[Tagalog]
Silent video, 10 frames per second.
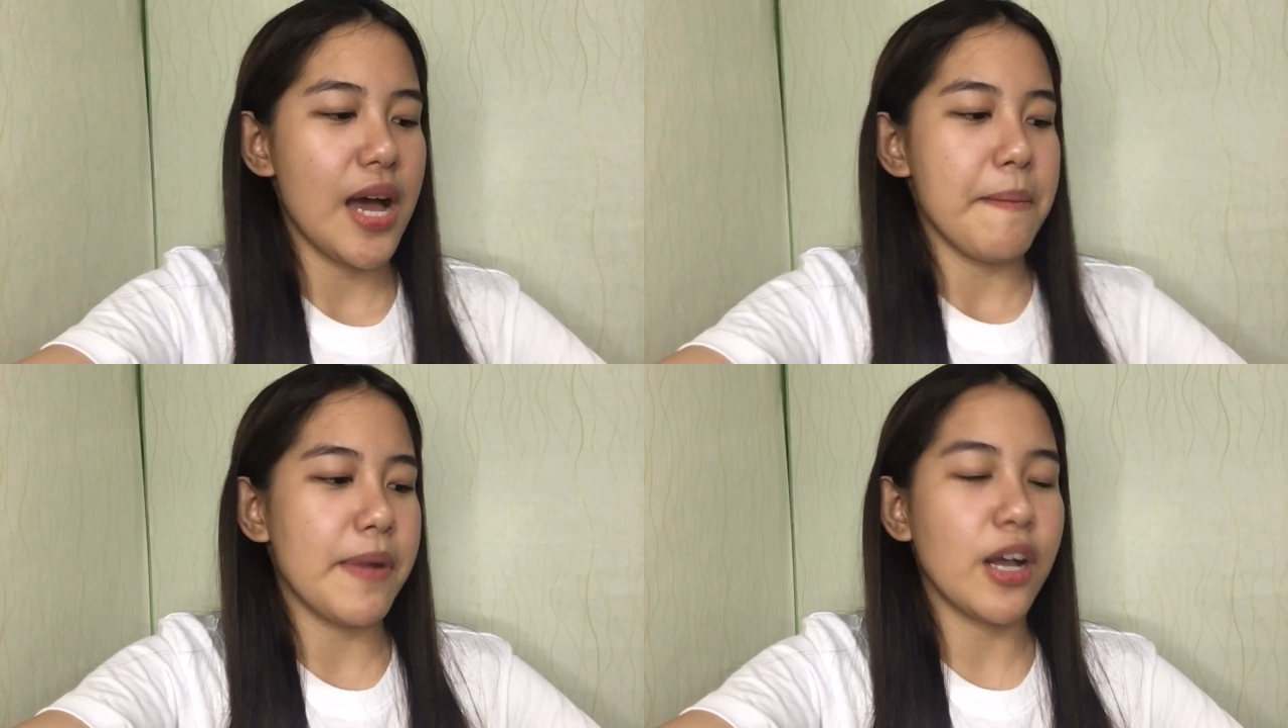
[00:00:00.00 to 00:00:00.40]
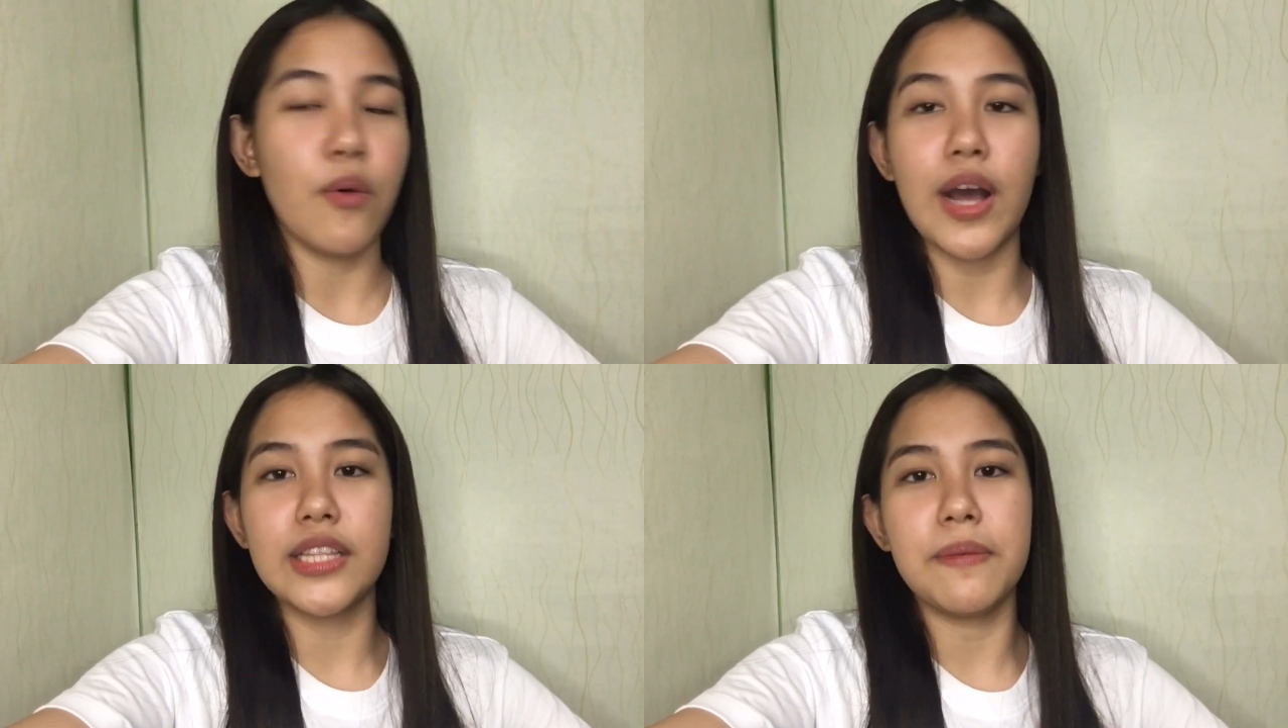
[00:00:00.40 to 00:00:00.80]

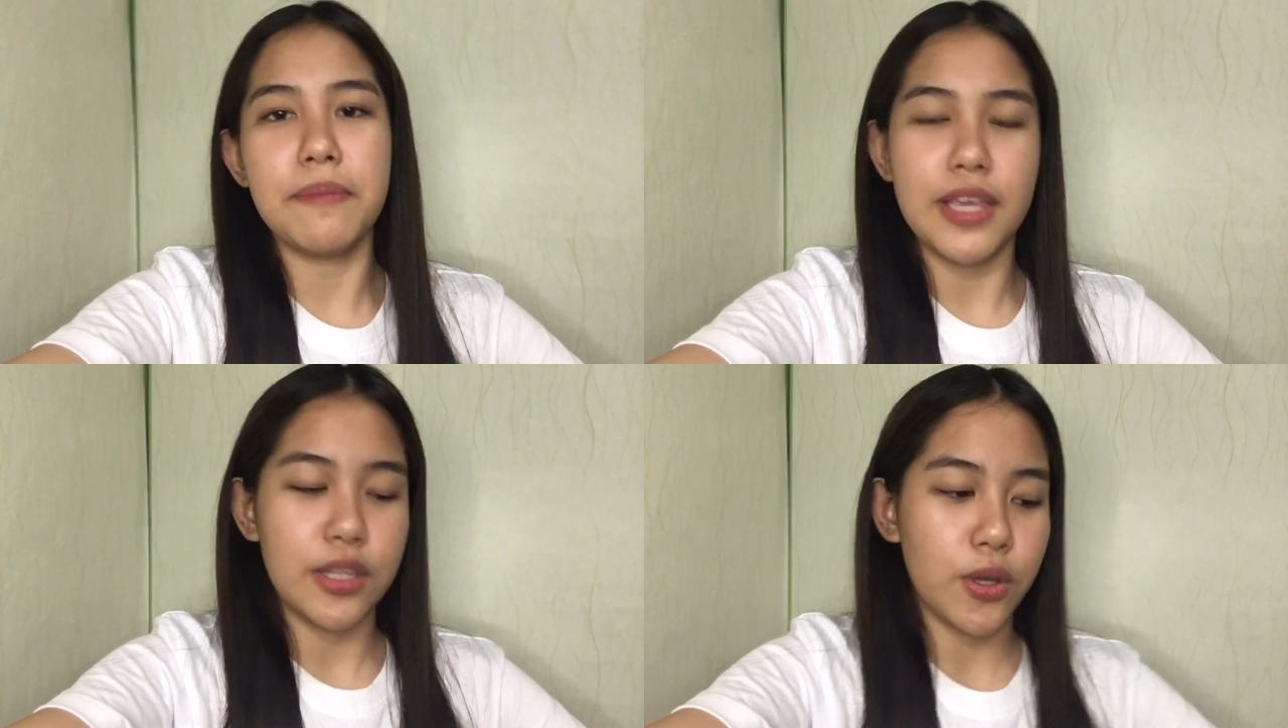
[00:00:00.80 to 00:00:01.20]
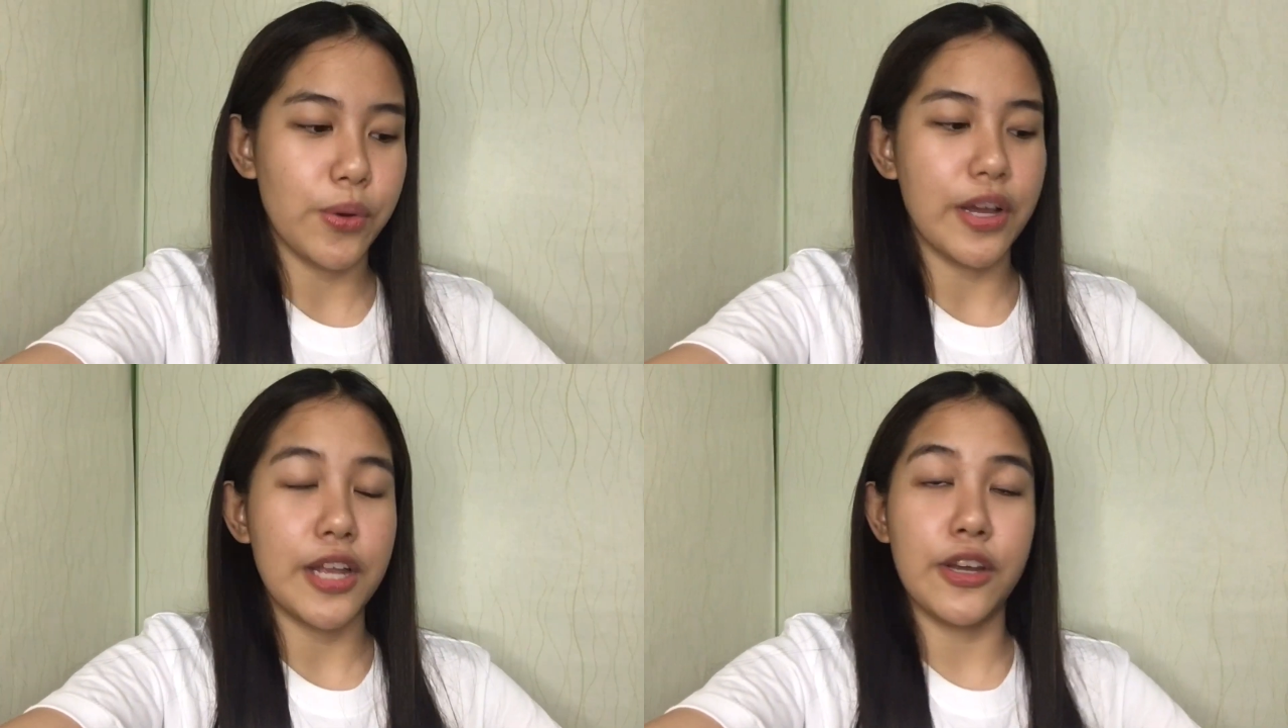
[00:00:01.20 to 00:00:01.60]
paggawa ng video,
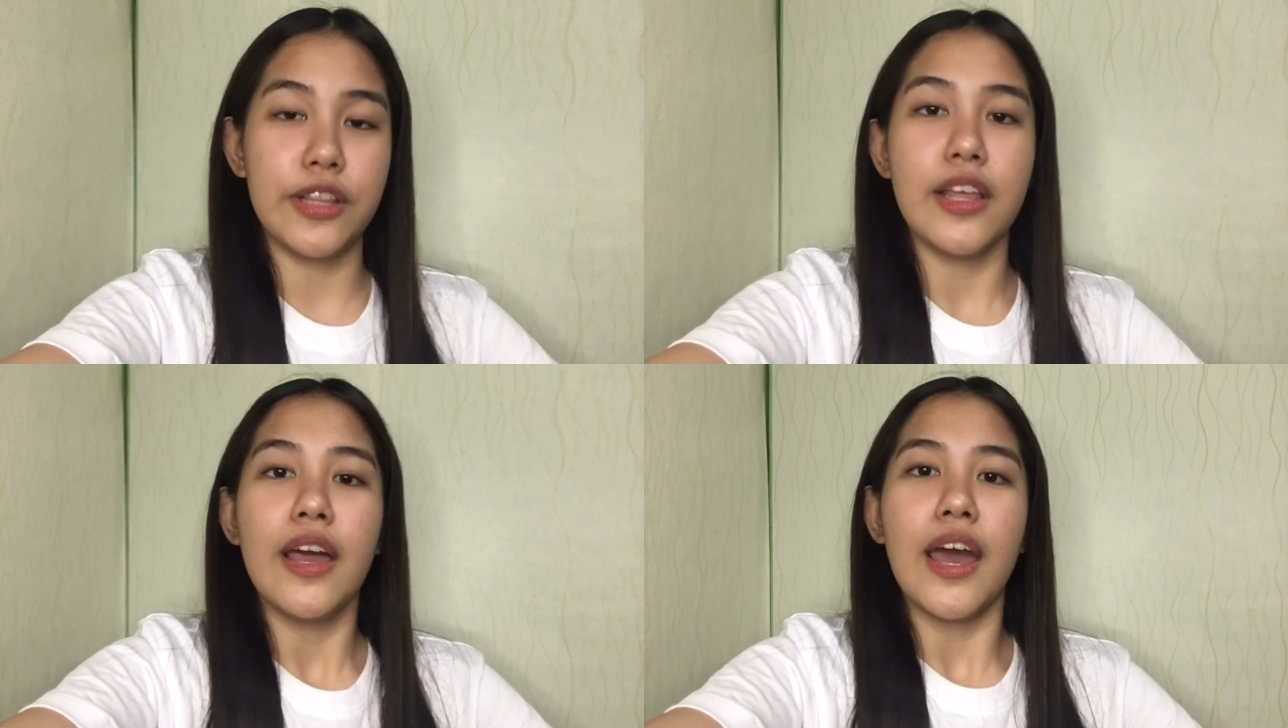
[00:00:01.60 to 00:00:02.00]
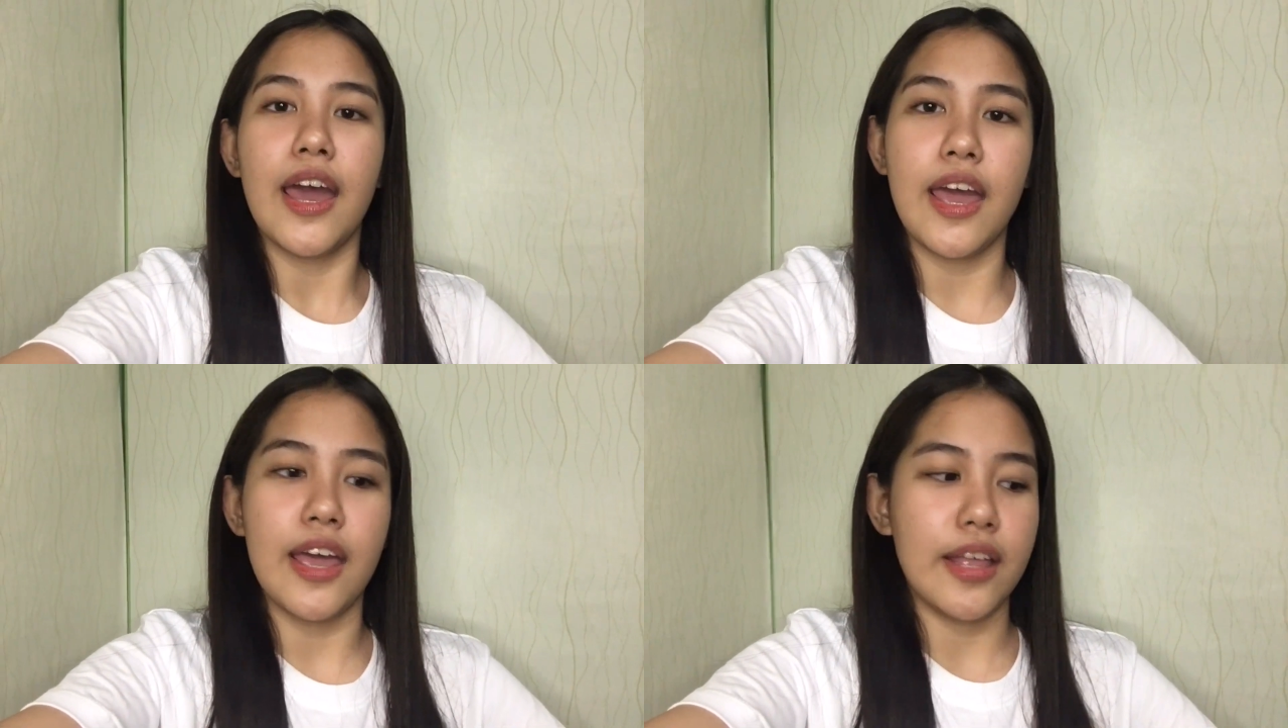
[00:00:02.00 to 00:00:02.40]
ganun.
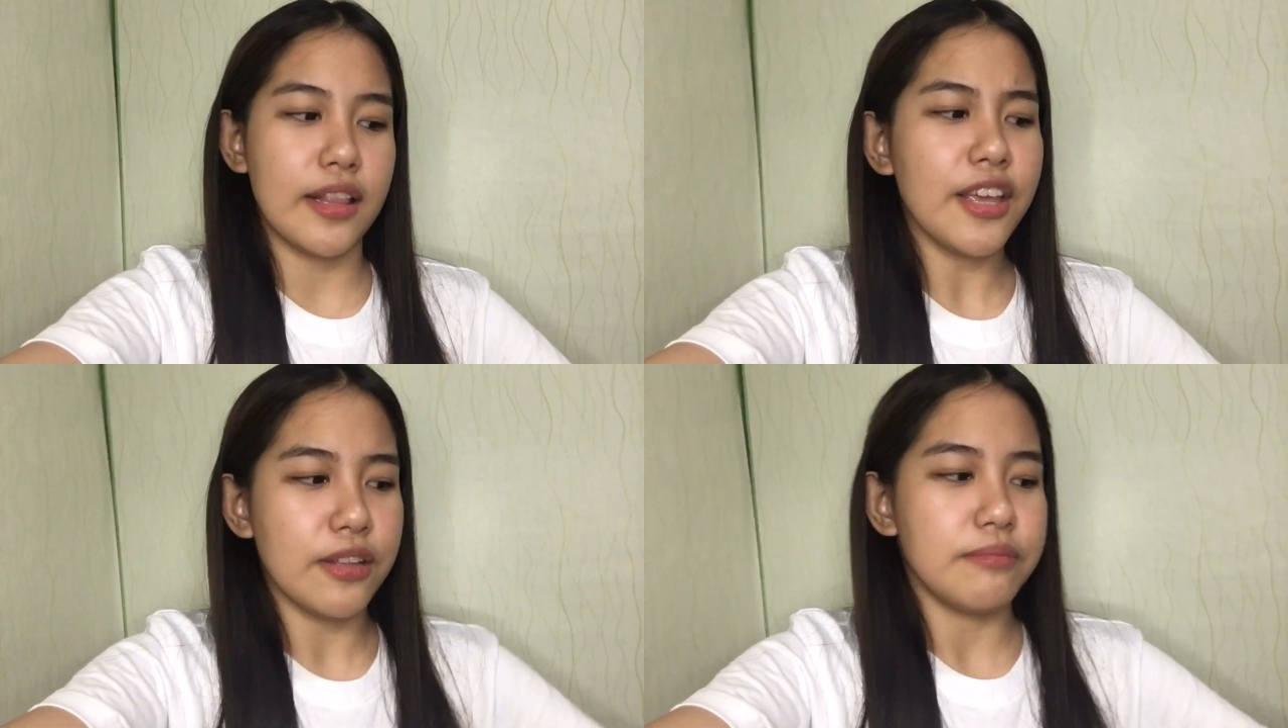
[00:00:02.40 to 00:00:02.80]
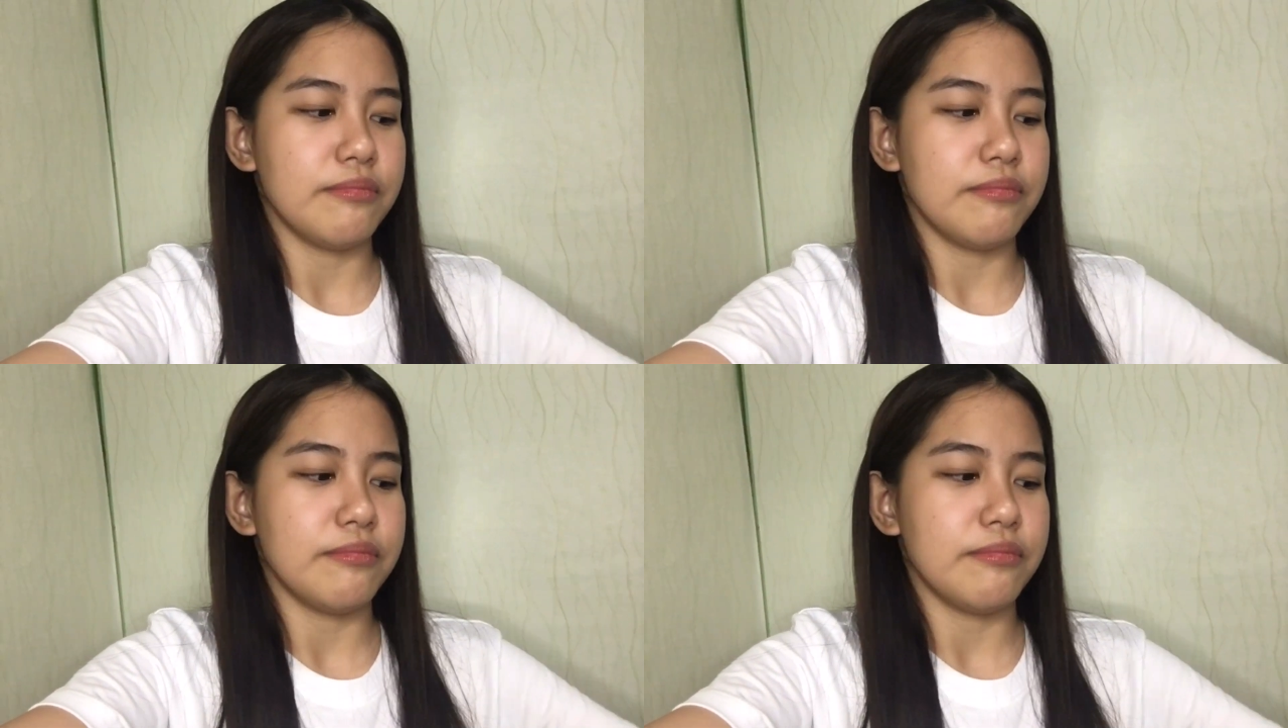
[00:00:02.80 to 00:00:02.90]
And, ayun,